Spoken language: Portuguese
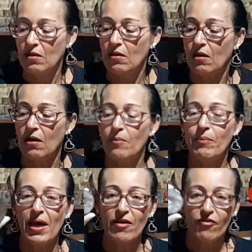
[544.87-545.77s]
Ó,
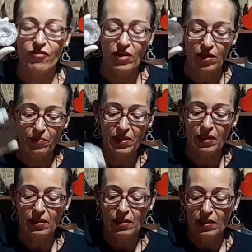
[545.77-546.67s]
bem
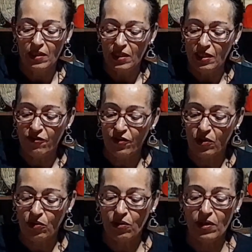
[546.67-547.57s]
firme. E
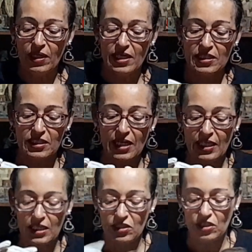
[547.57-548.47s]
ficou esses
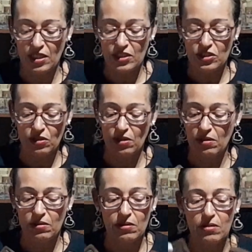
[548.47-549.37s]
daqui, gente,
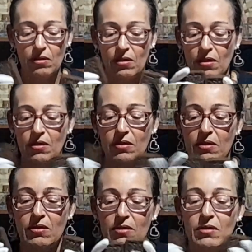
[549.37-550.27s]
ó. Ó.
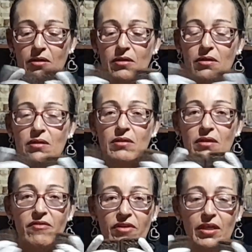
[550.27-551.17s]

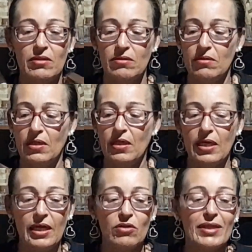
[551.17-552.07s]
Tá vendo?
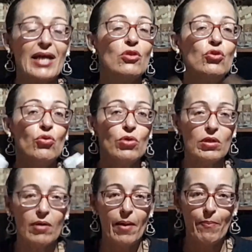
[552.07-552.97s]
Ele não tá duro
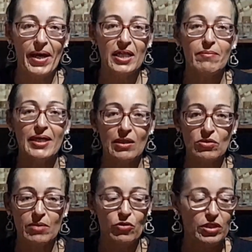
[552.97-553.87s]
igual a pedra, mas tá
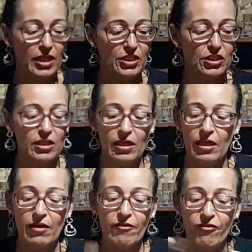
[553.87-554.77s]
um sabonete
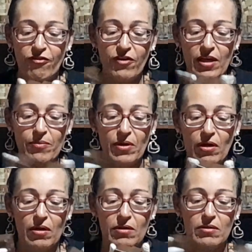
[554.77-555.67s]
firme,
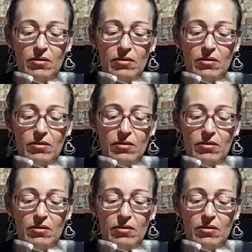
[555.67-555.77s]
ó.